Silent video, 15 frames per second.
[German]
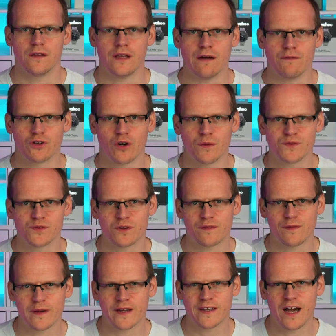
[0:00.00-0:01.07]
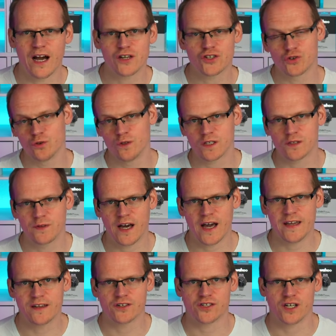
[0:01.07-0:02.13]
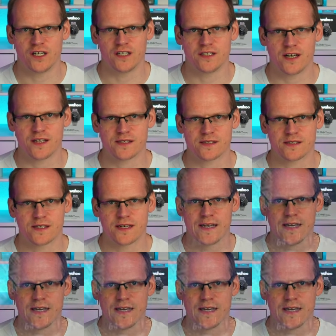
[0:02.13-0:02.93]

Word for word: Ja, willkommen zurück auf meinem Kanal. Schön, dass du wieder eingeschaltet hast.